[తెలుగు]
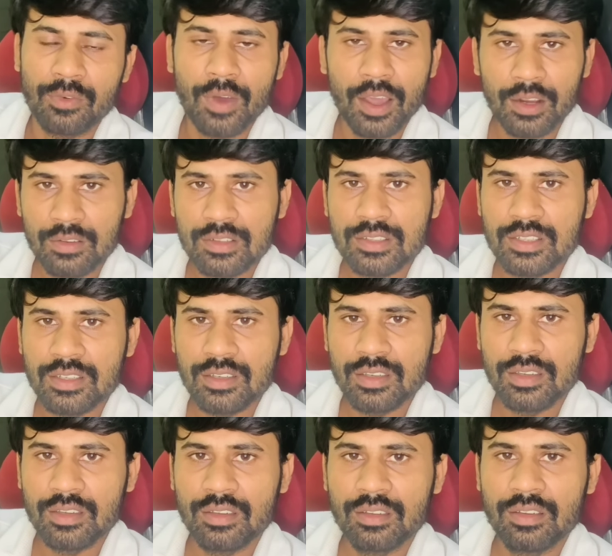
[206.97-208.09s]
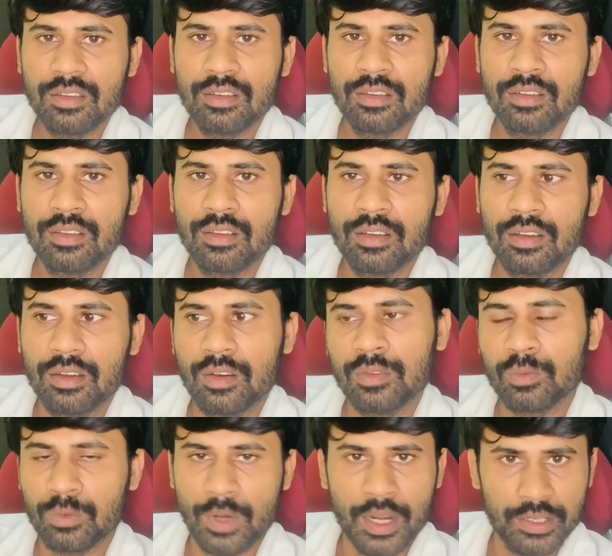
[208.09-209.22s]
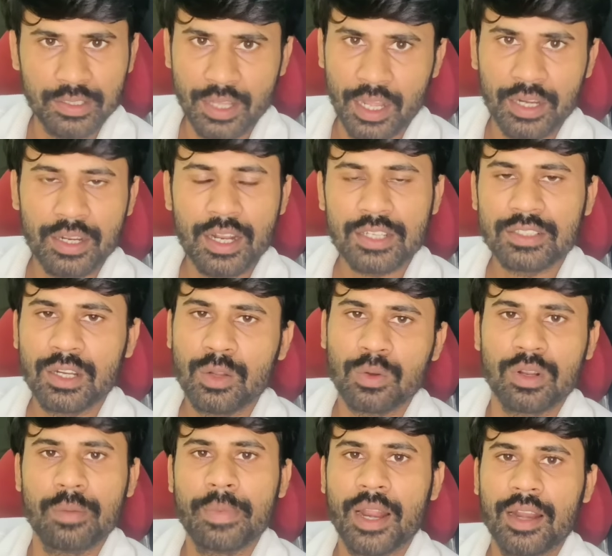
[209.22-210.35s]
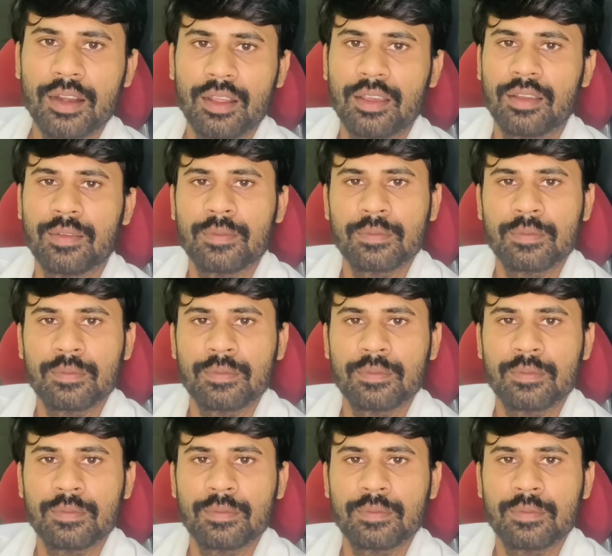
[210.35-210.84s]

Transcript: వాళ్ళు వచ్చి అన్ని అన్ని రాష్ట్రాల్లో ఉన్న బ్రాండ్లే